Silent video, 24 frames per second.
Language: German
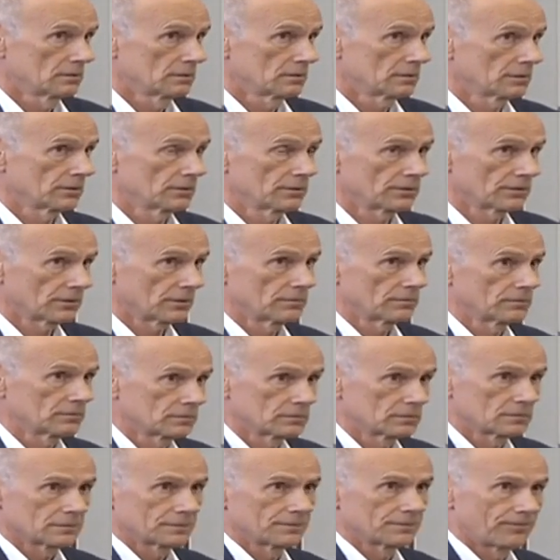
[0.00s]
Das ist dann
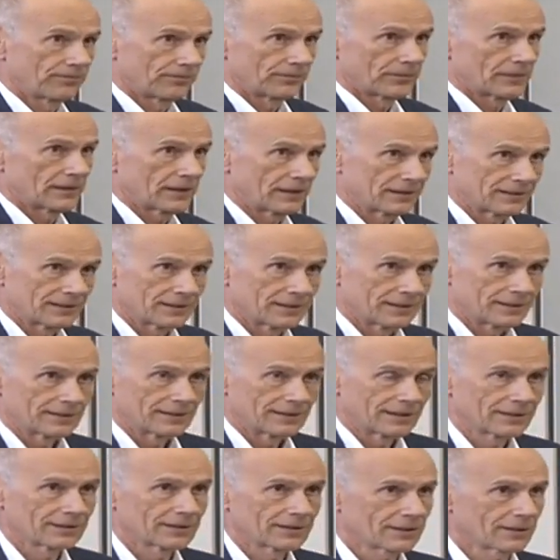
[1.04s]
der, ein
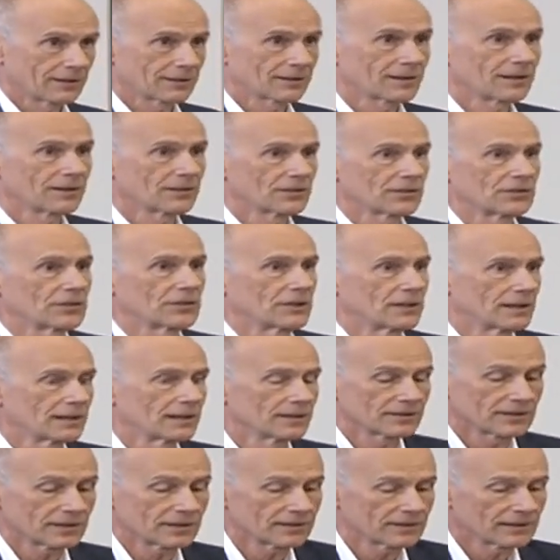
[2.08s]
anderer klassischer
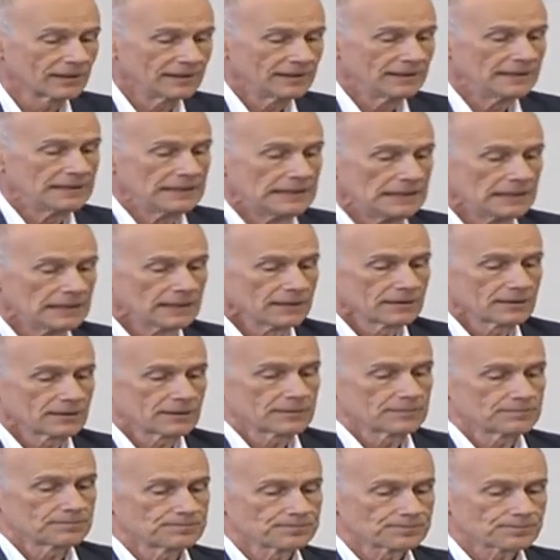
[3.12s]
Ansatz.
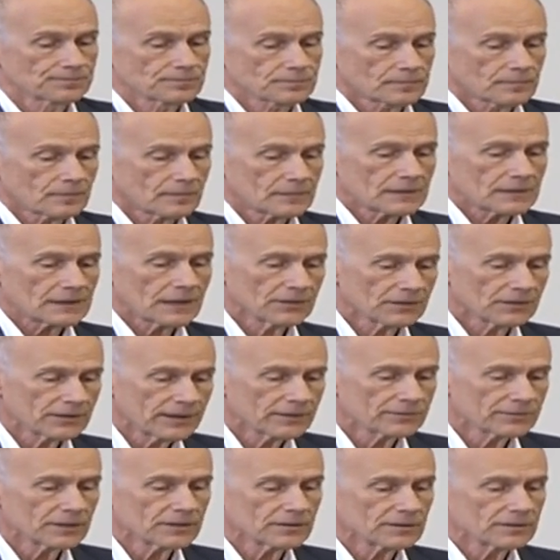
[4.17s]
Ähm, also
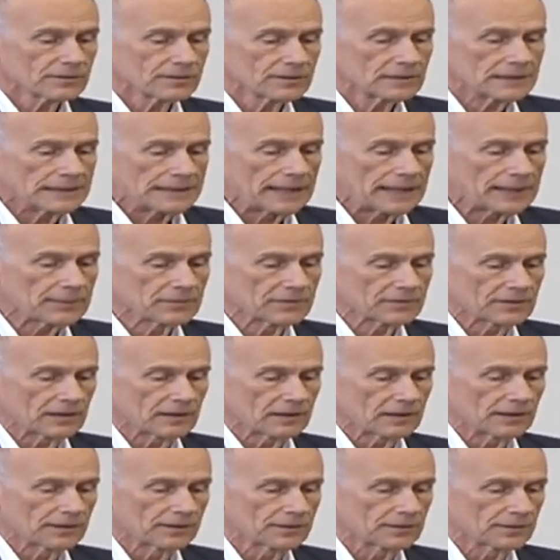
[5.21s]
etwas
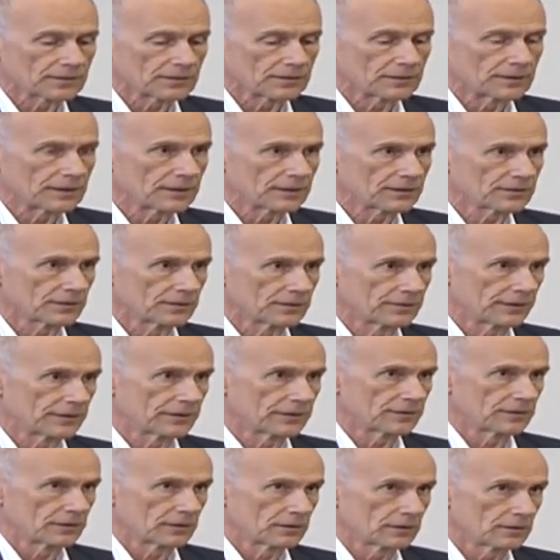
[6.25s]
Nebensächliches und nicht so
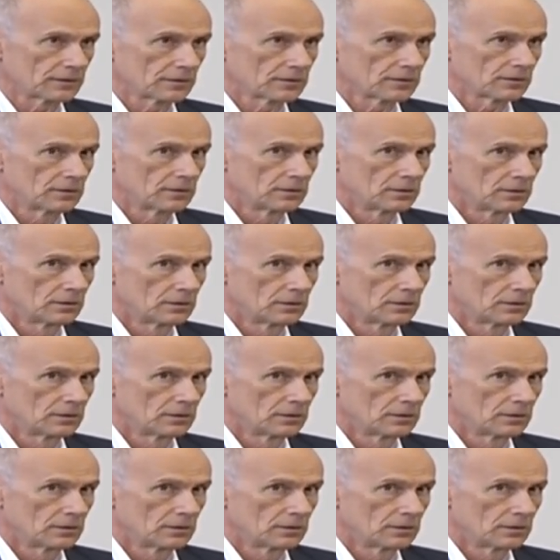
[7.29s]
Wichtiges.